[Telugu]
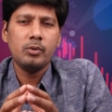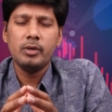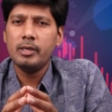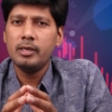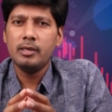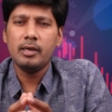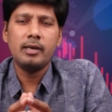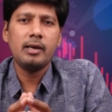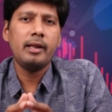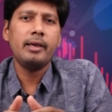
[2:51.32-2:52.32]
కొన్ని
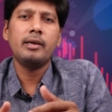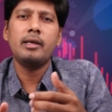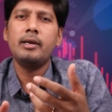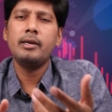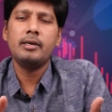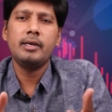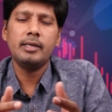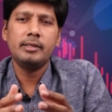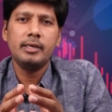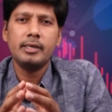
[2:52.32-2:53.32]
అండర్లైన్ కానివ్వండి
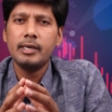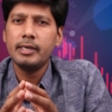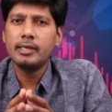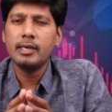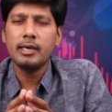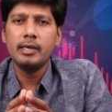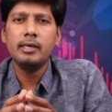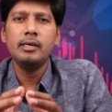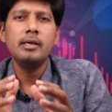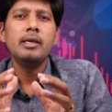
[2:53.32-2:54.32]
థియేటర్ డికి
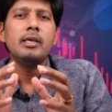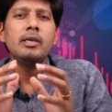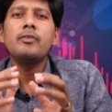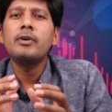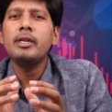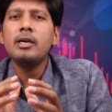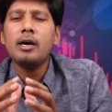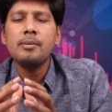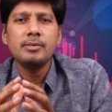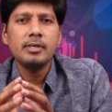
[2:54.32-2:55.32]
కానివ్వండి ఇవన్నీ
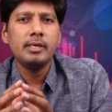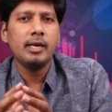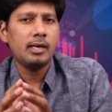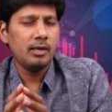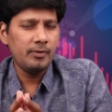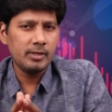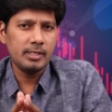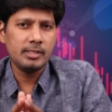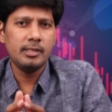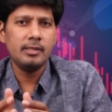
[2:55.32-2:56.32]
ఆప్షన్ని ఎట్లా
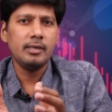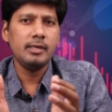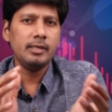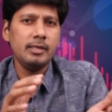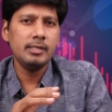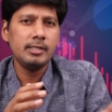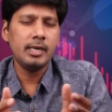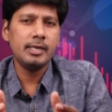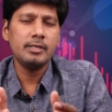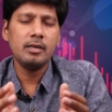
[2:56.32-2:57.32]
ఎఫెక్ట్ చేస్తాయి ఎందుకంటే ఈ
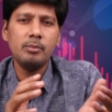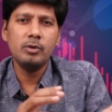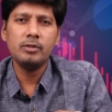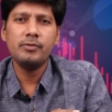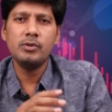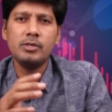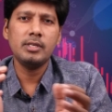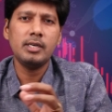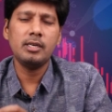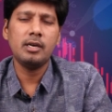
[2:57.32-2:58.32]
స్ట్రాటజీలో బోత్
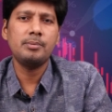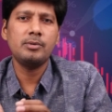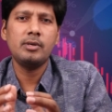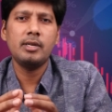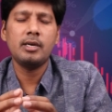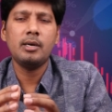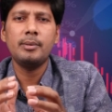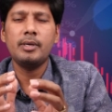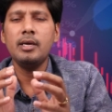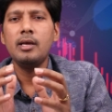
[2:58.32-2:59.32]
ఫ్యూచర్ అండ్ ఆప్షన్ ఉన్నాయి
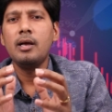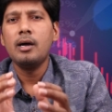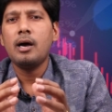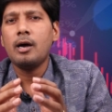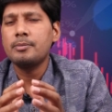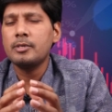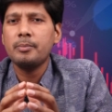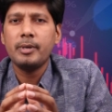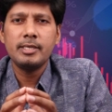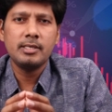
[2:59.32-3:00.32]
కాబట్టి
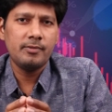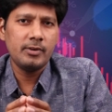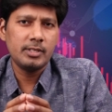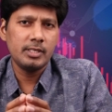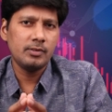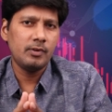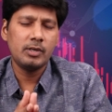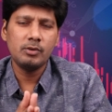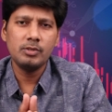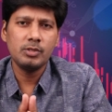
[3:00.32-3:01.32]
ఆప్షన్ ప్రైస్ని ఎఫెక్ట్ చేసే
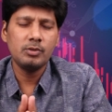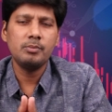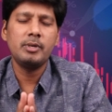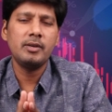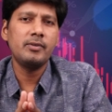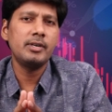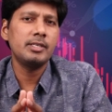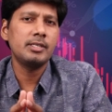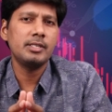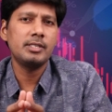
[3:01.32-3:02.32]
వాటి గురించి బ్రీఫ్గా
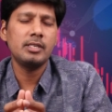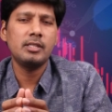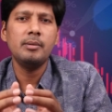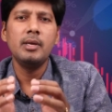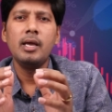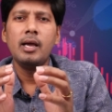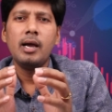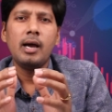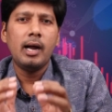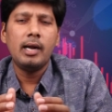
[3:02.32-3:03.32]
డిస్కస్ చేద్దాం
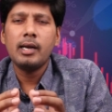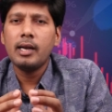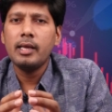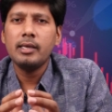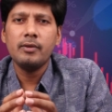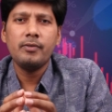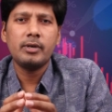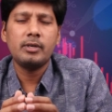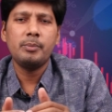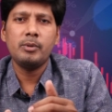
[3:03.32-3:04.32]
అండర్లయింగ్ ఎఫెక్ట్